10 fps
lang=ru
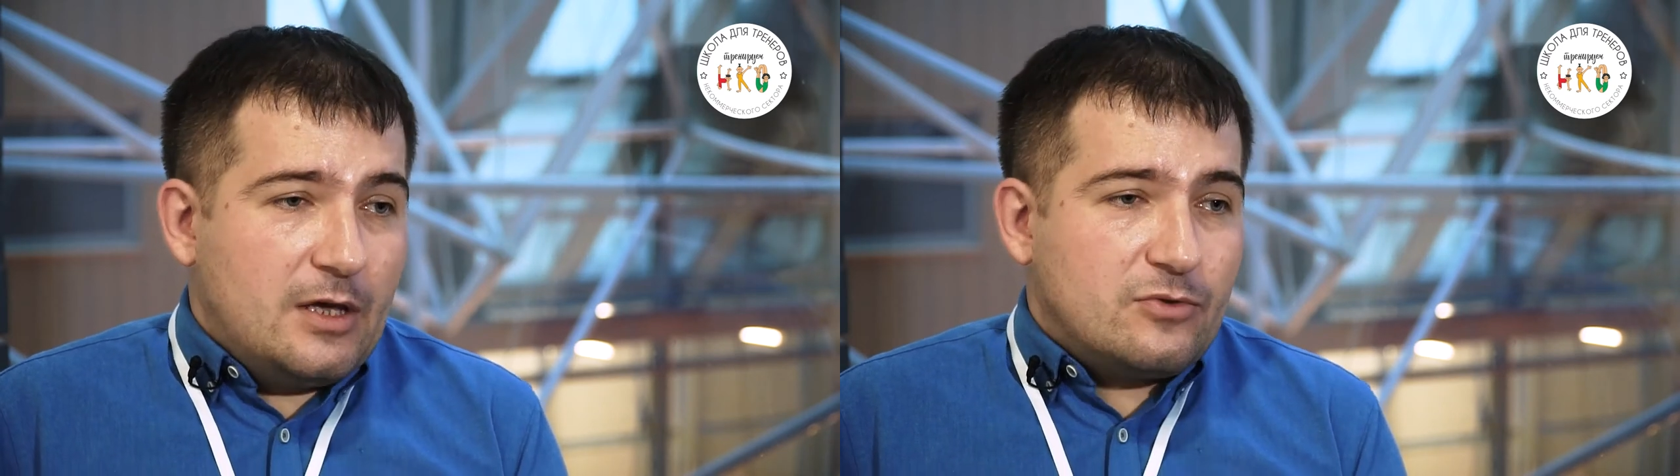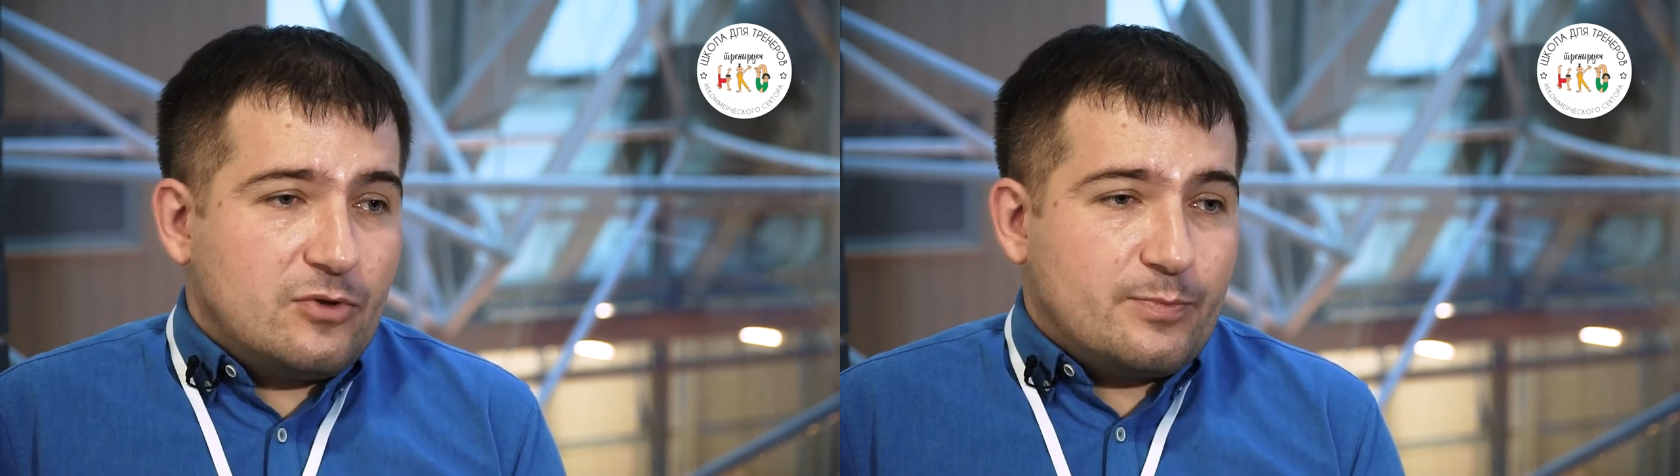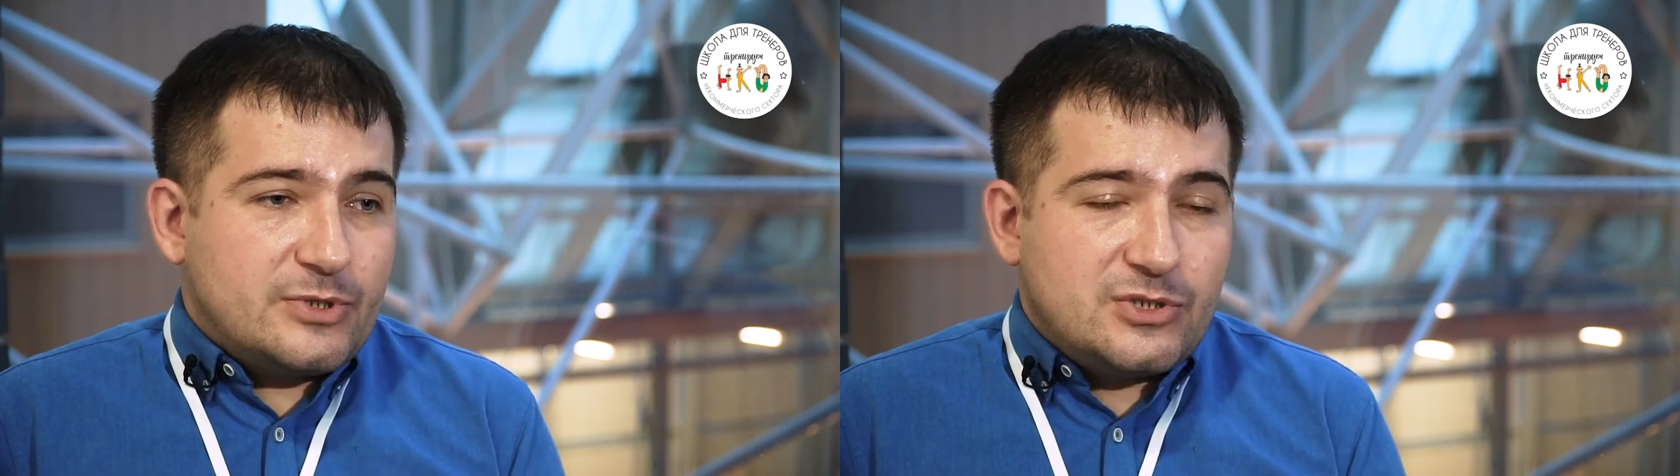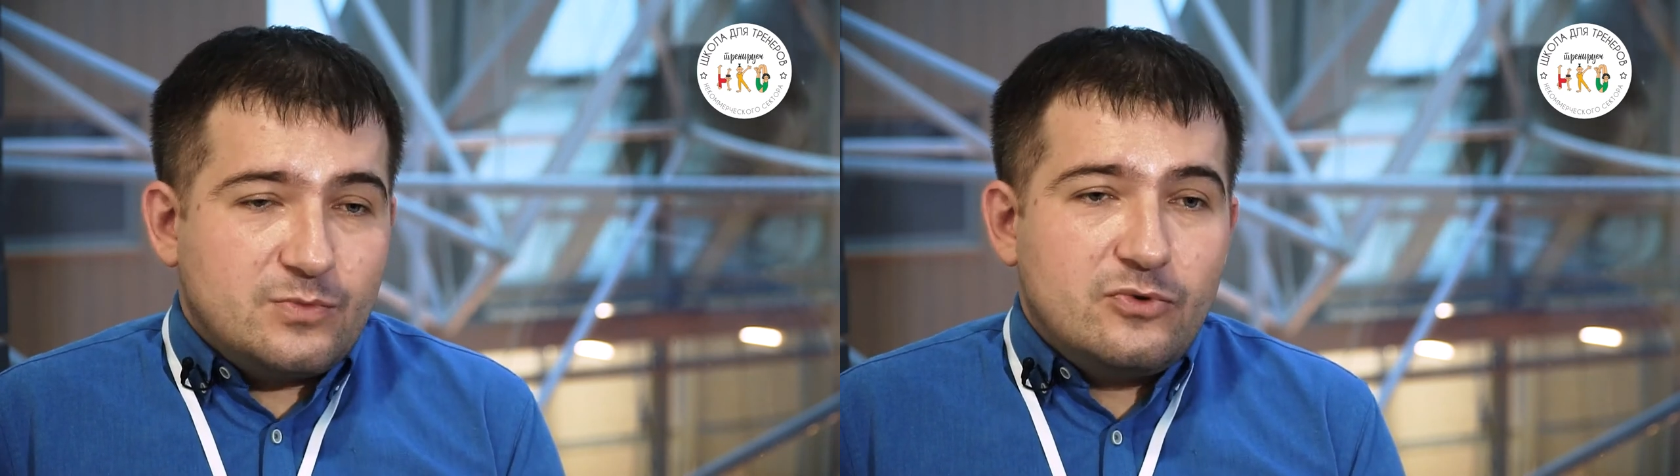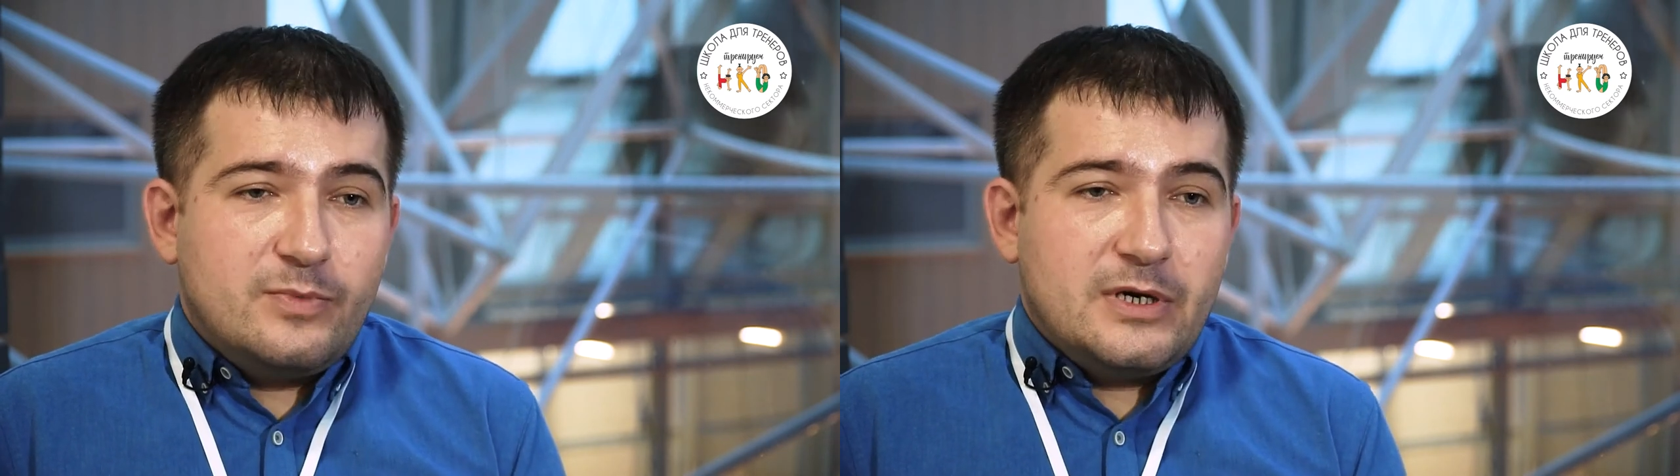то
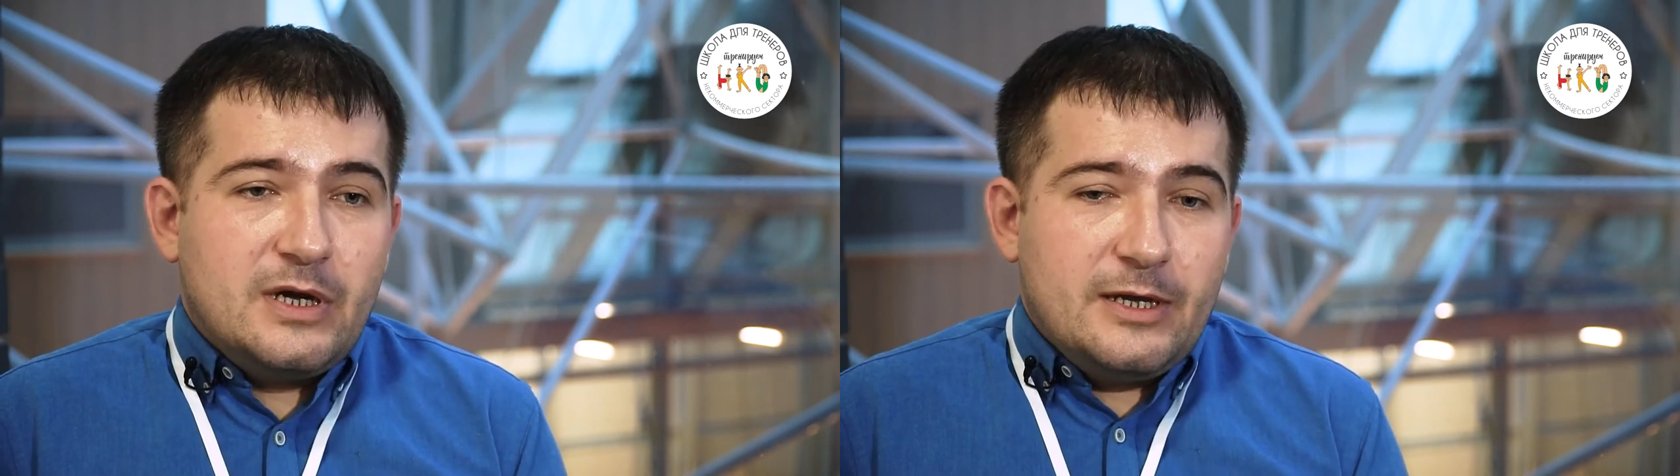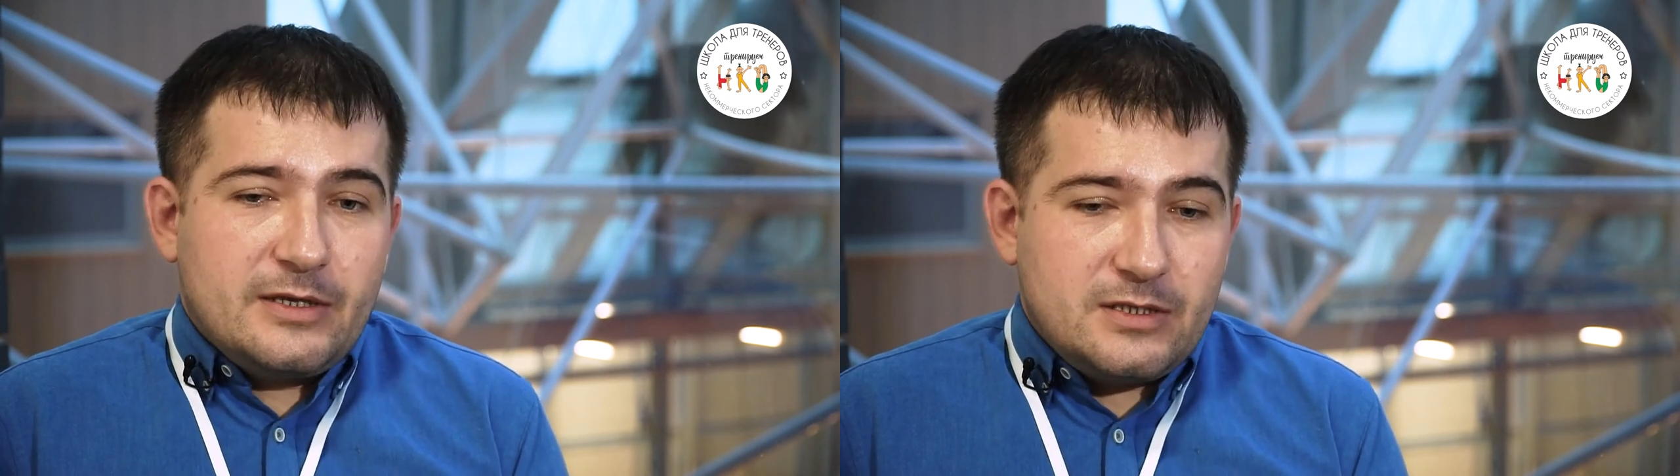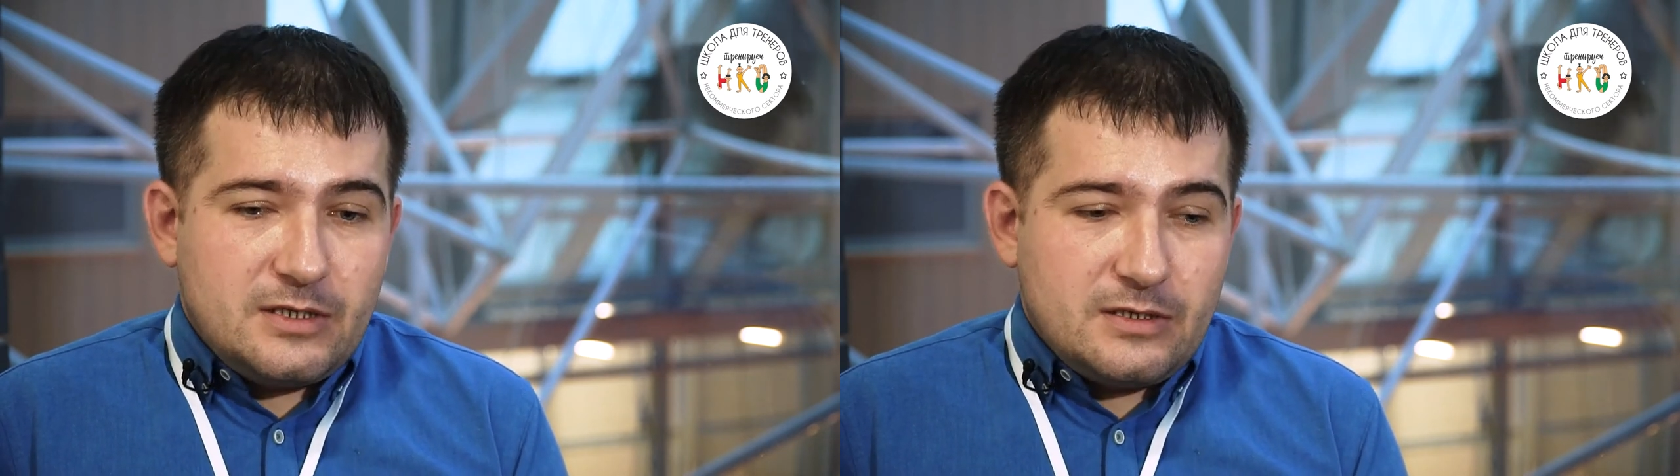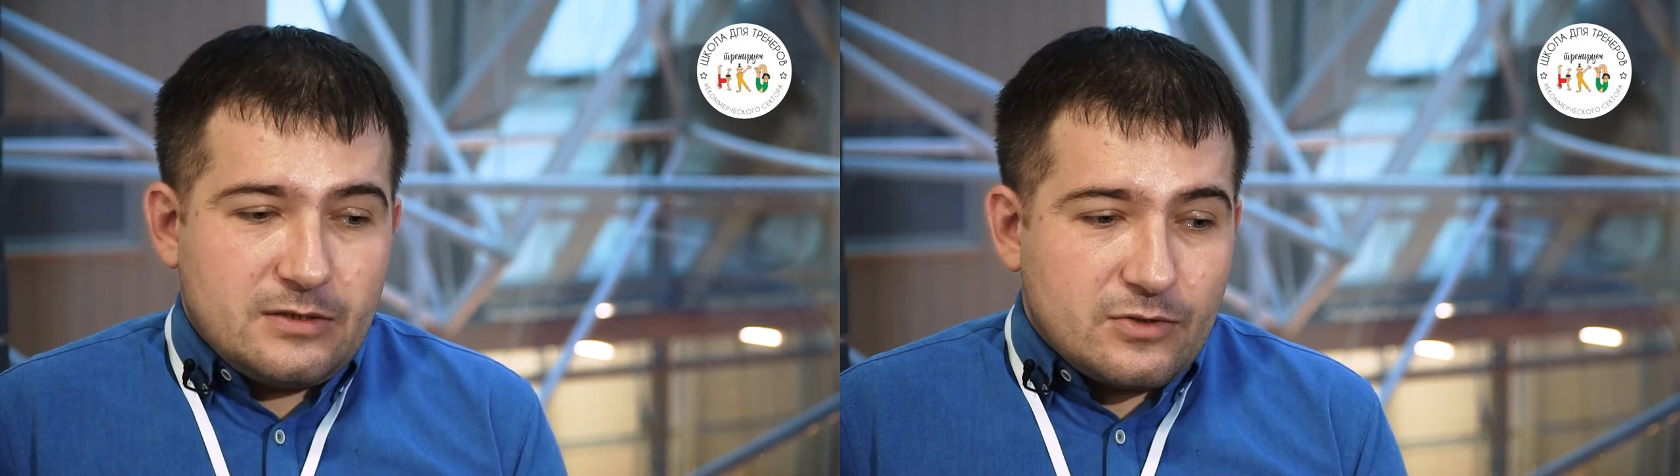почему бы не